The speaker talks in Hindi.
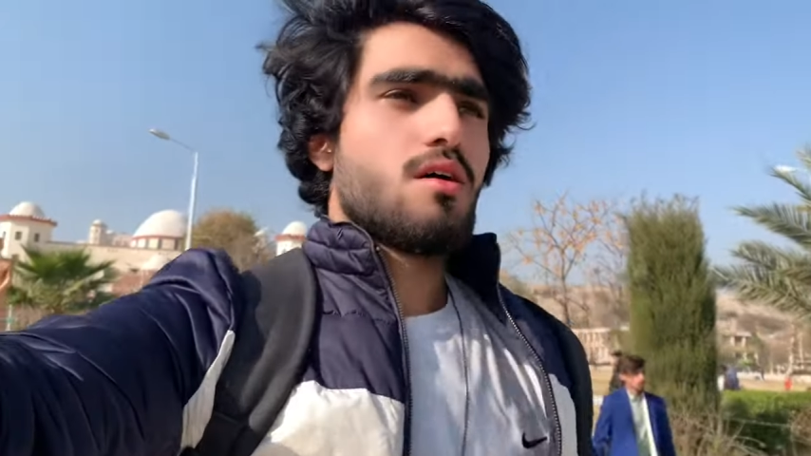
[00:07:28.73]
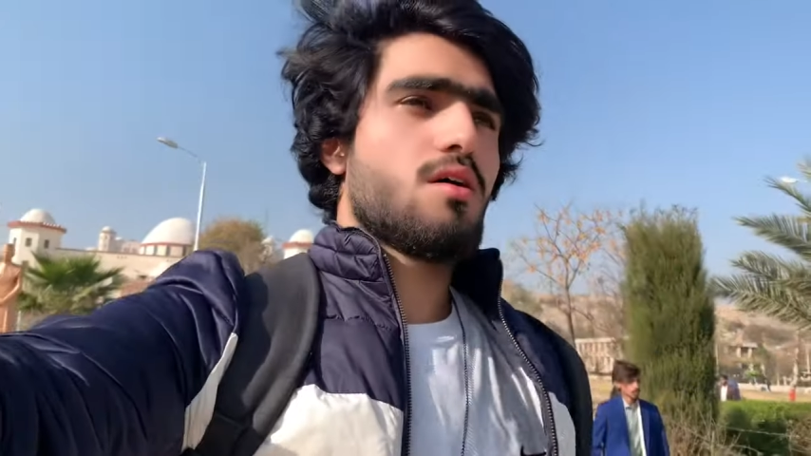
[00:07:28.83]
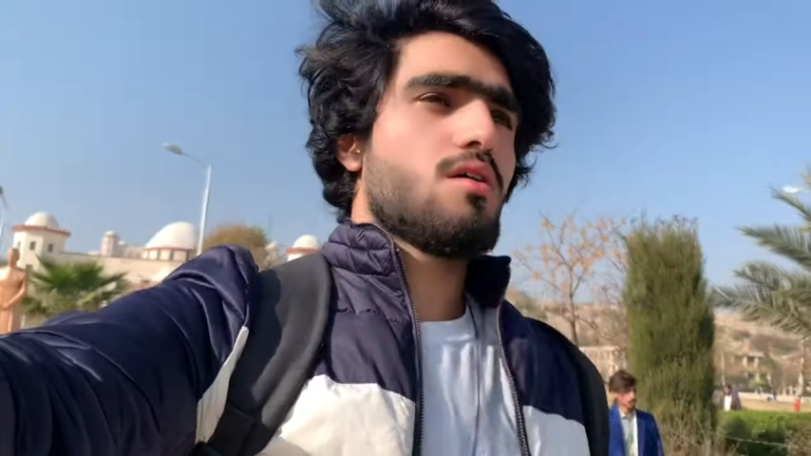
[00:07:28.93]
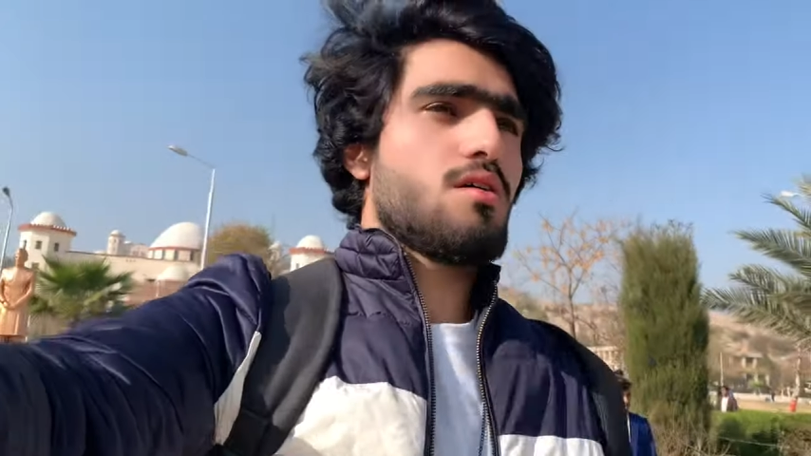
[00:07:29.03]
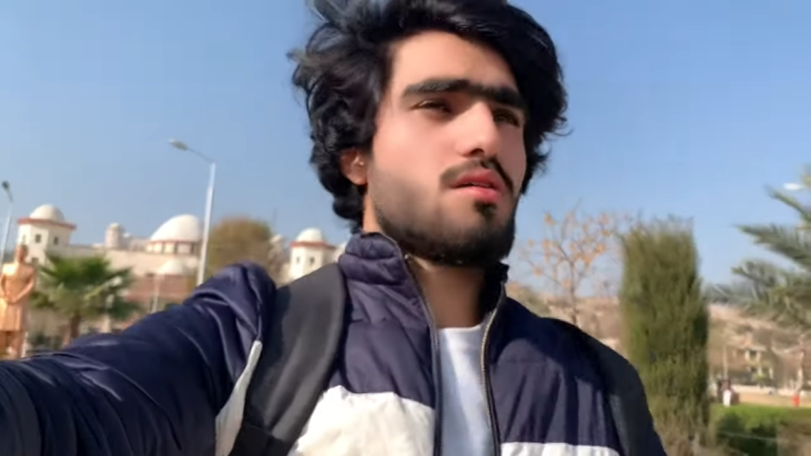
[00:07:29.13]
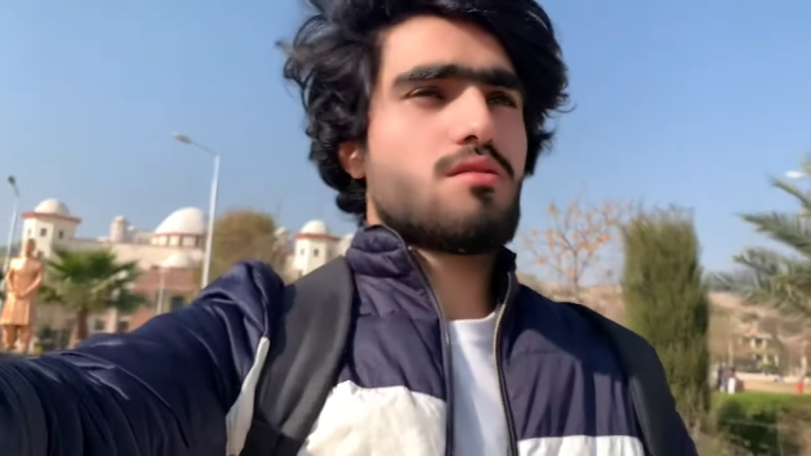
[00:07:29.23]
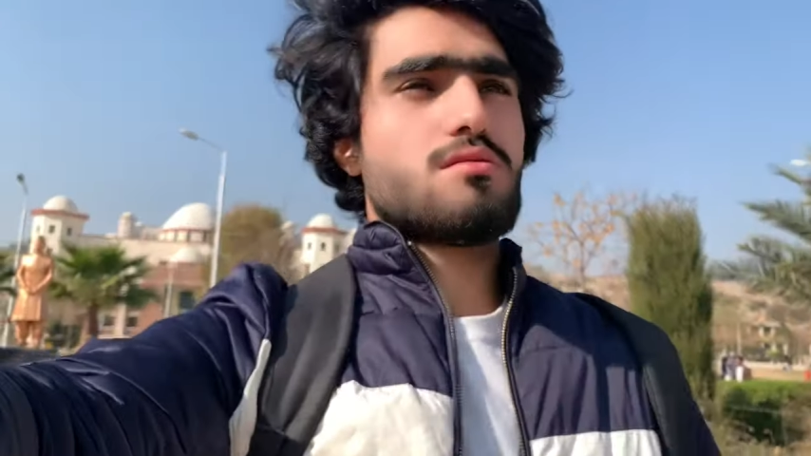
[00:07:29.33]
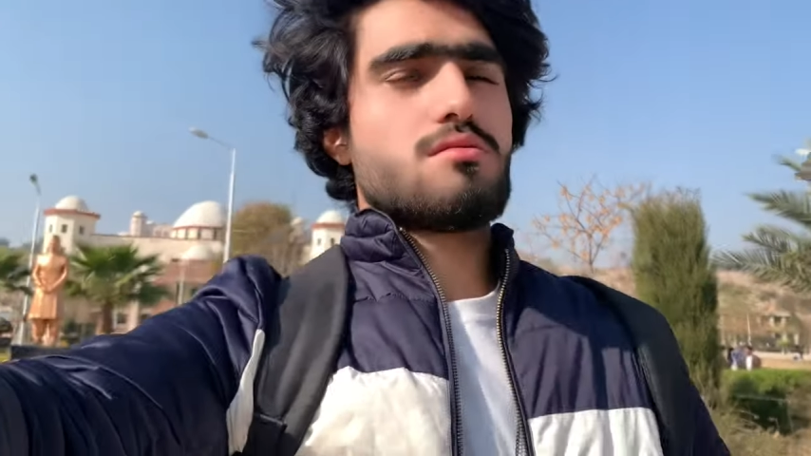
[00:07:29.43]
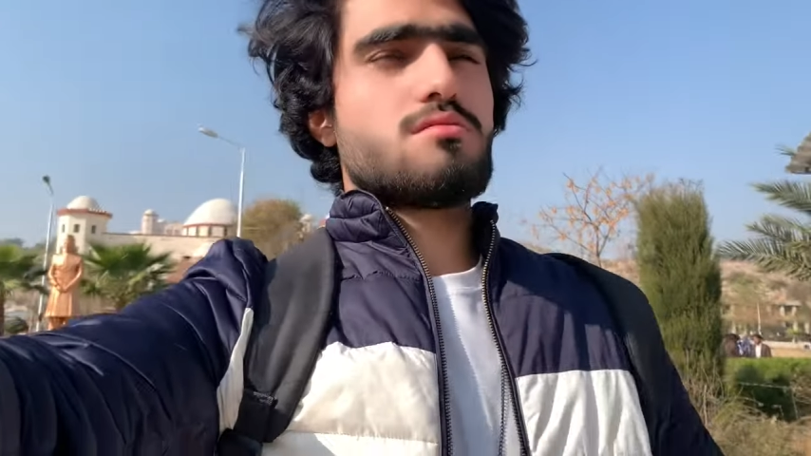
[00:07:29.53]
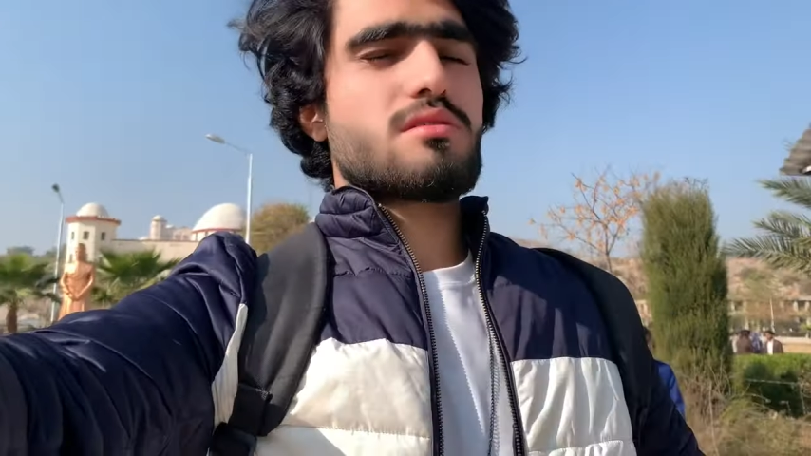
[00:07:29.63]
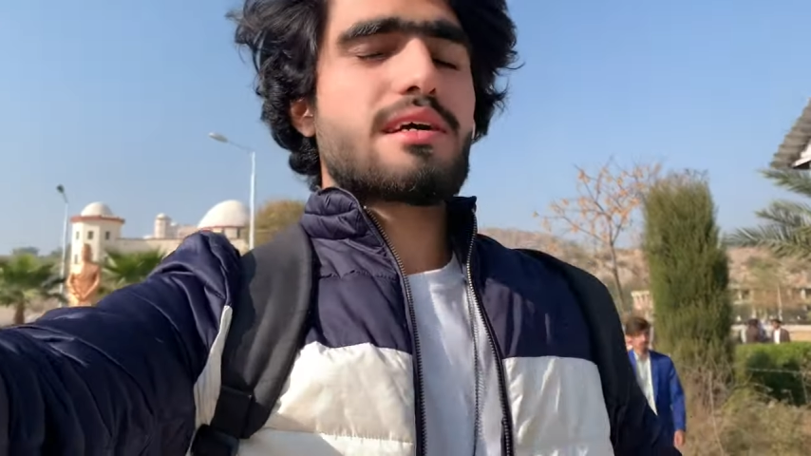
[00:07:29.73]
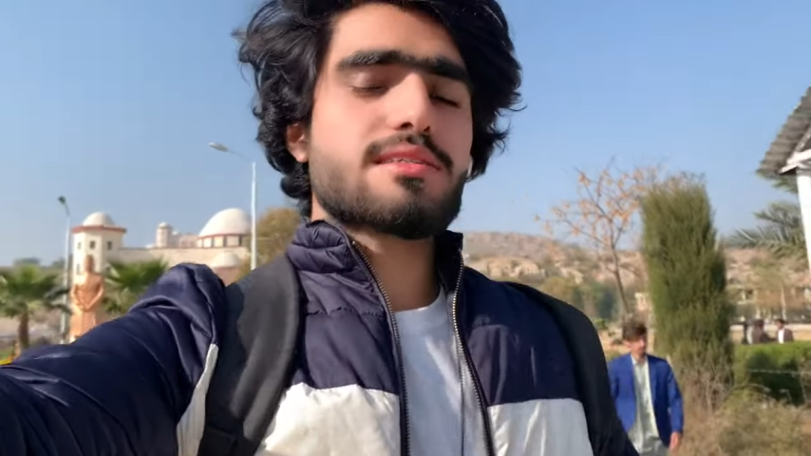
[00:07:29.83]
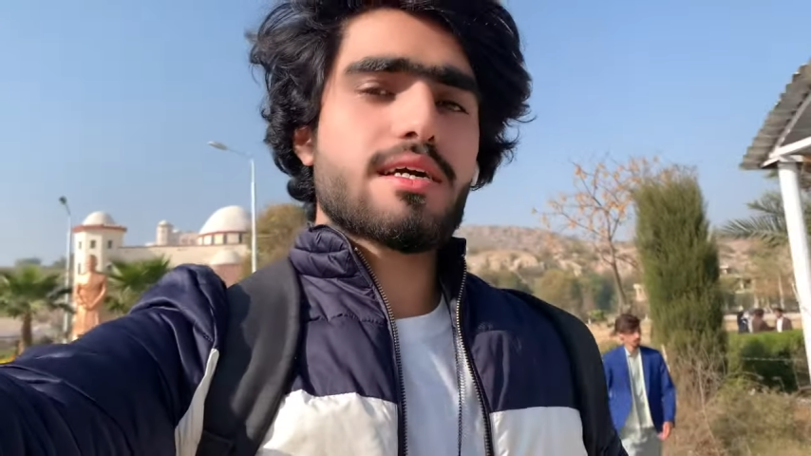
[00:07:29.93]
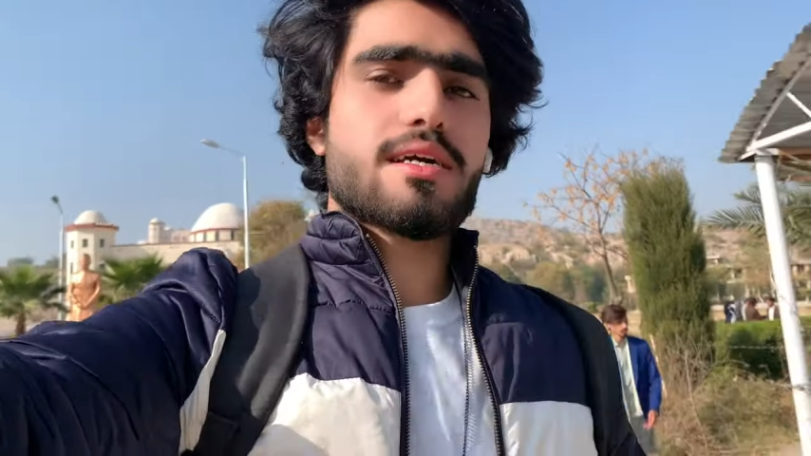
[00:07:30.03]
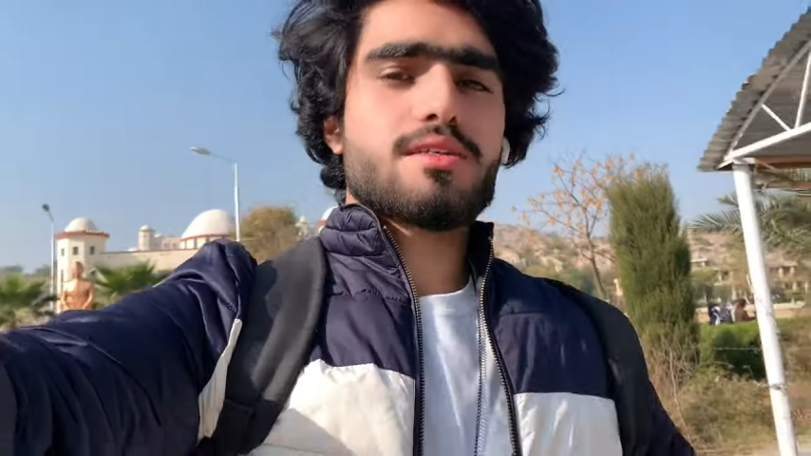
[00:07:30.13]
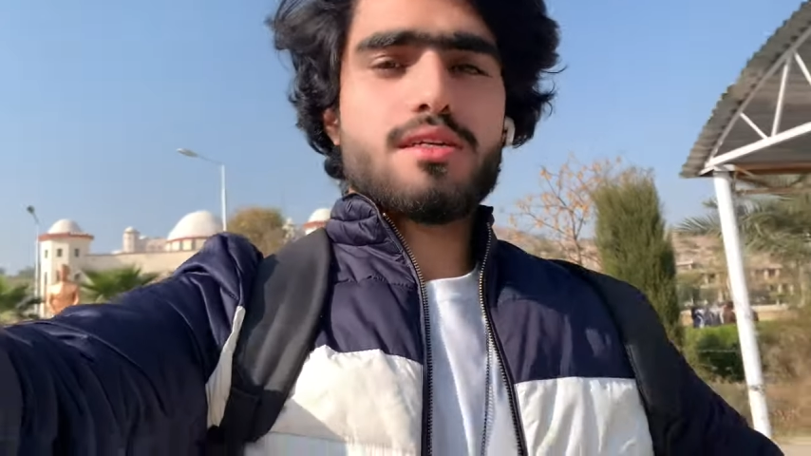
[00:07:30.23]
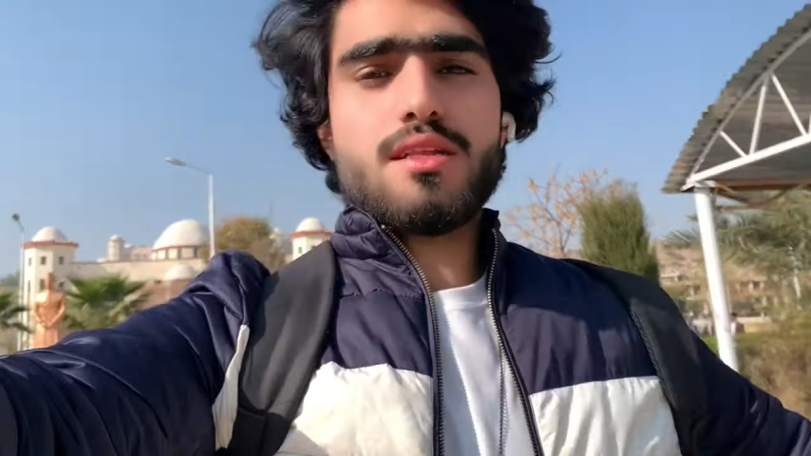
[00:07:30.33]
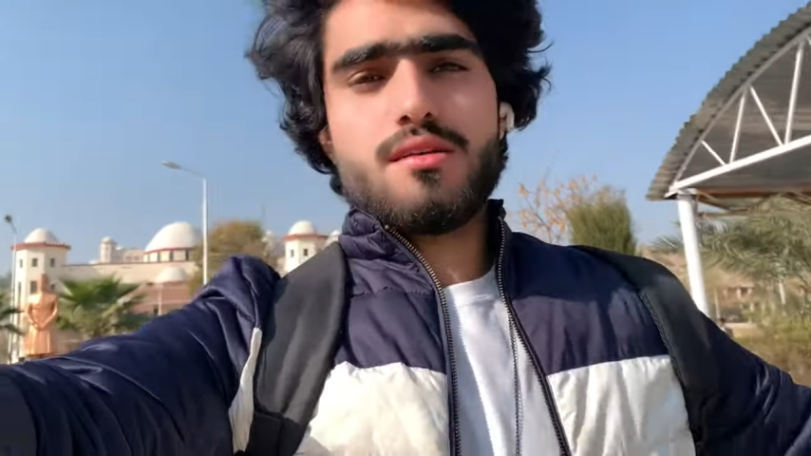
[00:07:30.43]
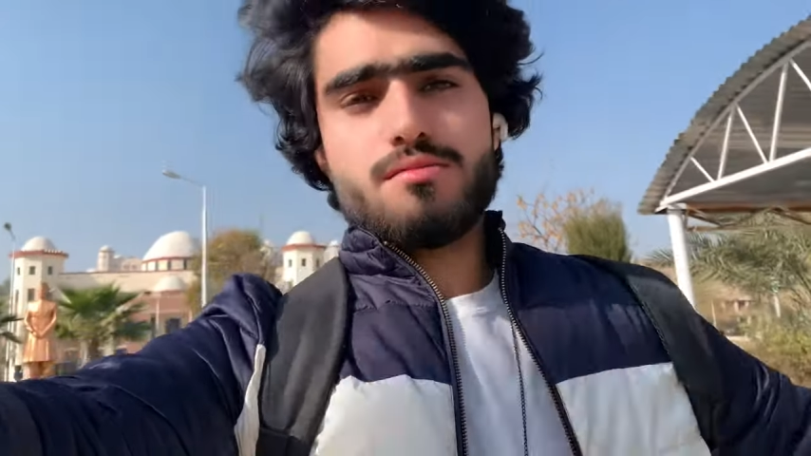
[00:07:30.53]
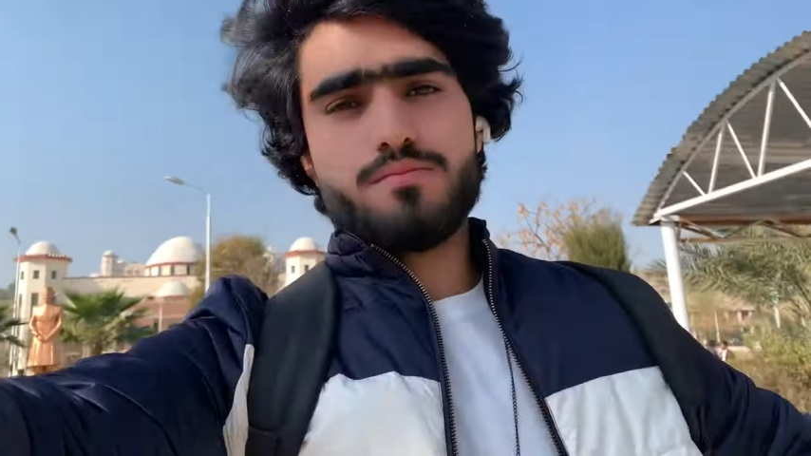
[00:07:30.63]
और घर जाके
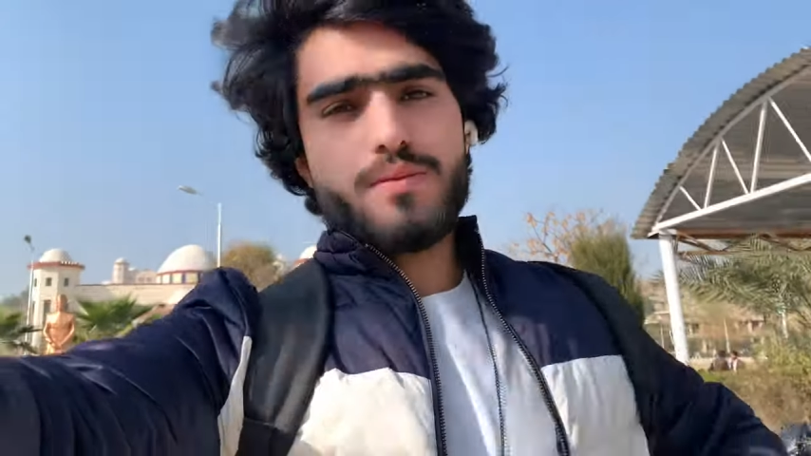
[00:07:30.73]
इंशाल्लाह